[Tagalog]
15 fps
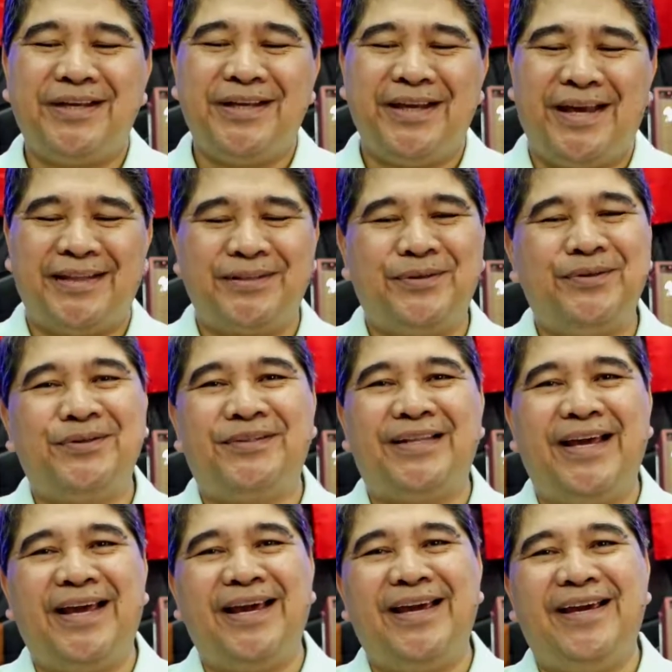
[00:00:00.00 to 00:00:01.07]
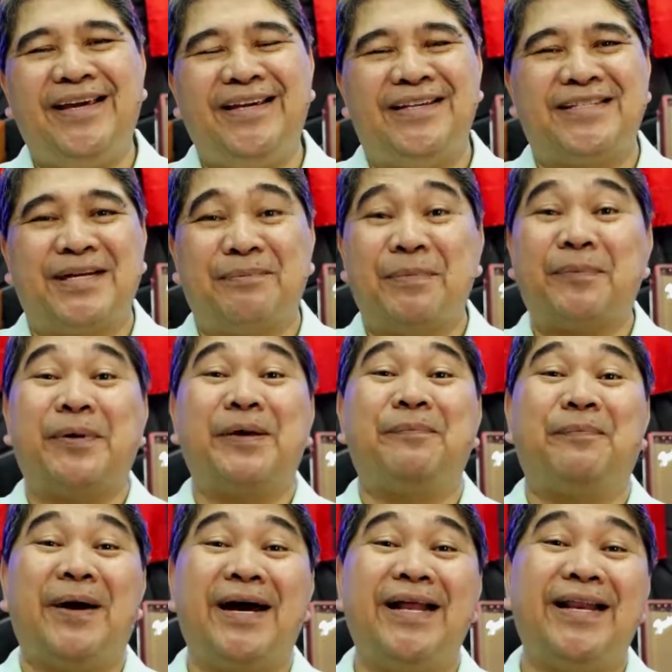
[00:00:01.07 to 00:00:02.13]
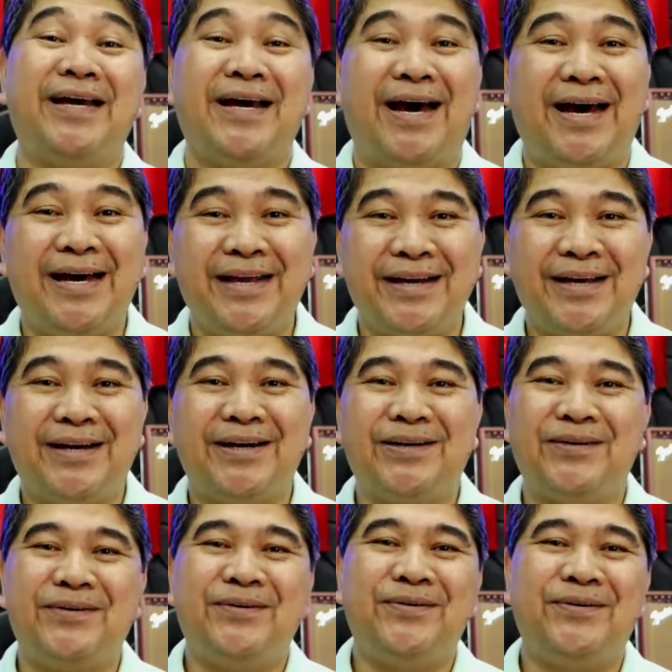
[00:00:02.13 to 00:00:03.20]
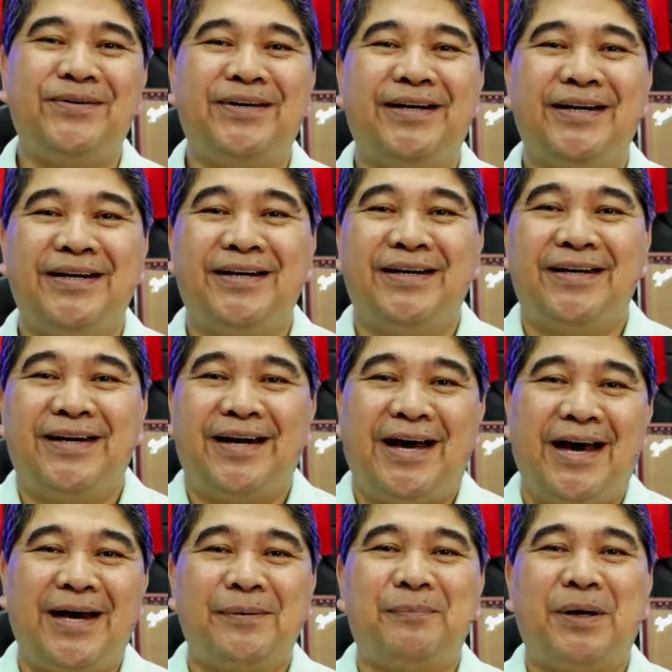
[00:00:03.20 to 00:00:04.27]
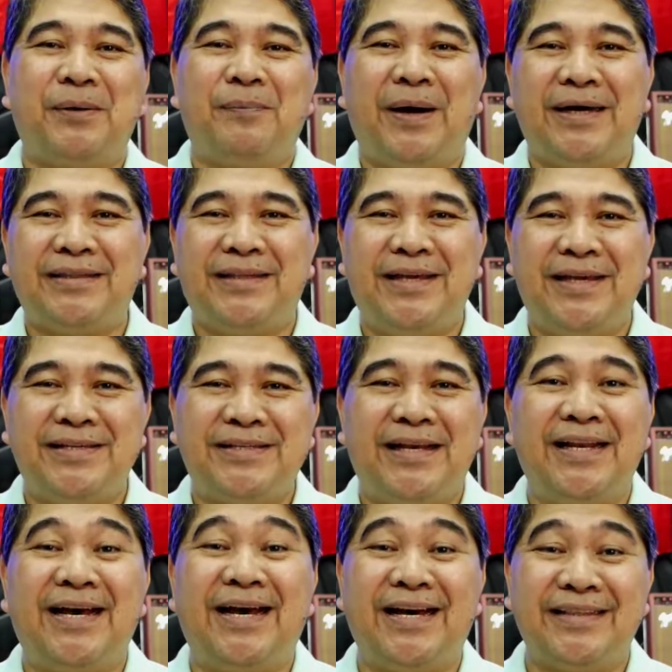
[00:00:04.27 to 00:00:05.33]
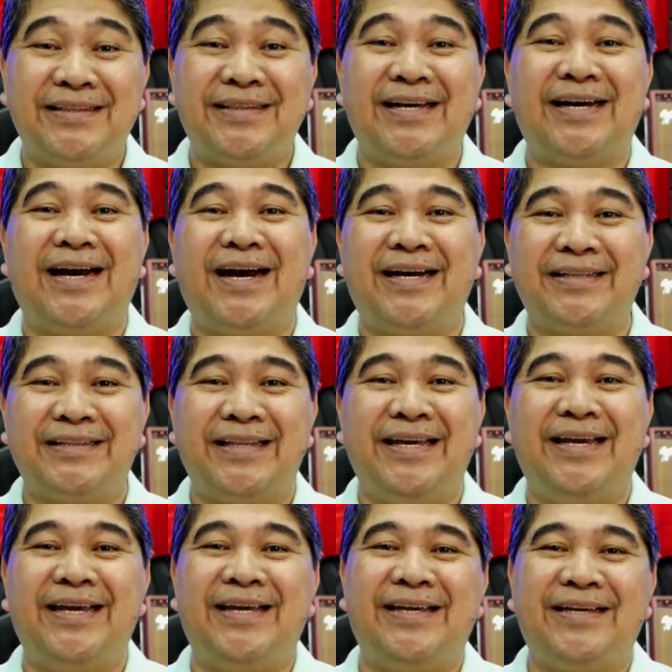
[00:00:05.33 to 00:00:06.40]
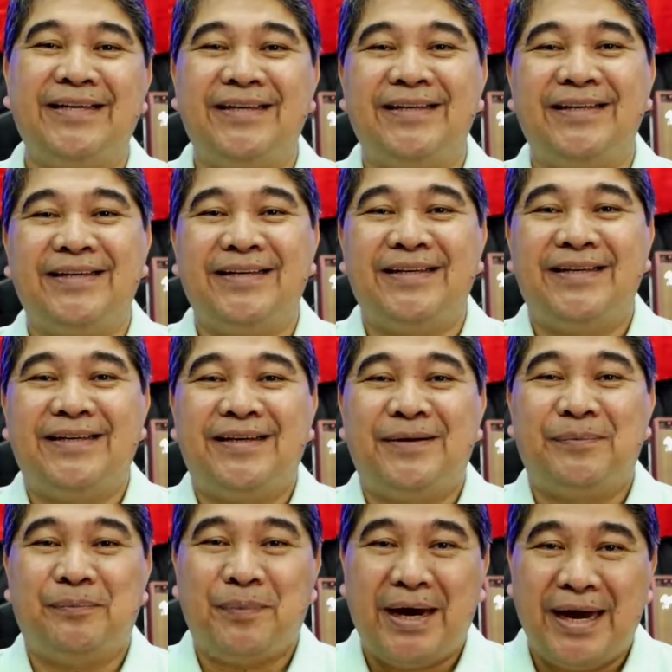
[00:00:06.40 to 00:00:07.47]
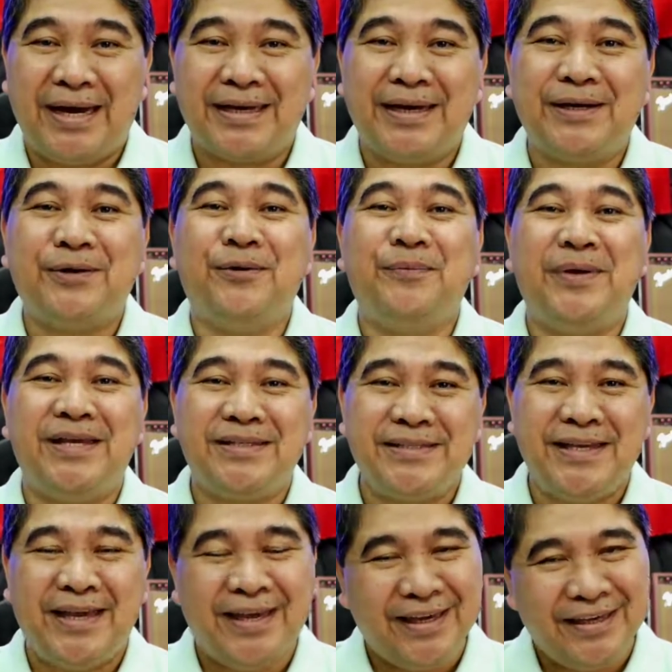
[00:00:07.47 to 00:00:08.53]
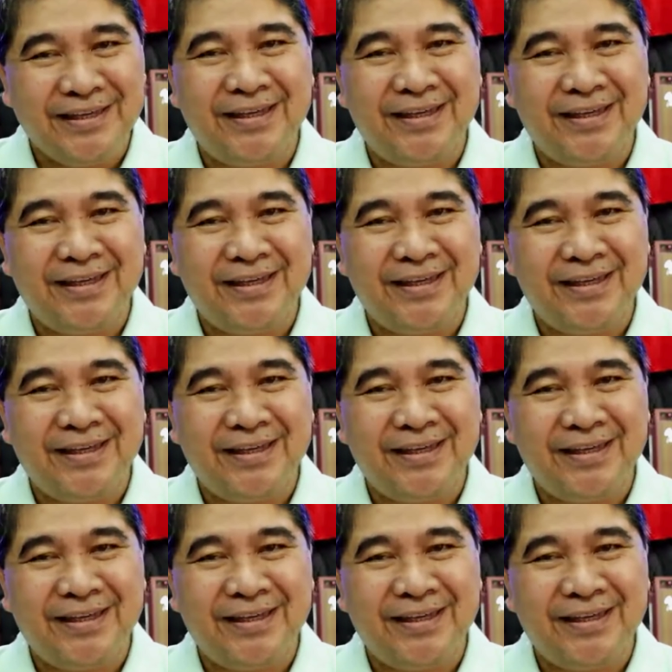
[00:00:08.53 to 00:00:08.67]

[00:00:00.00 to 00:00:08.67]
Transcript: and good day. Isang mapagpalang araw ang pagbati sa lahat ng ating maagang gumising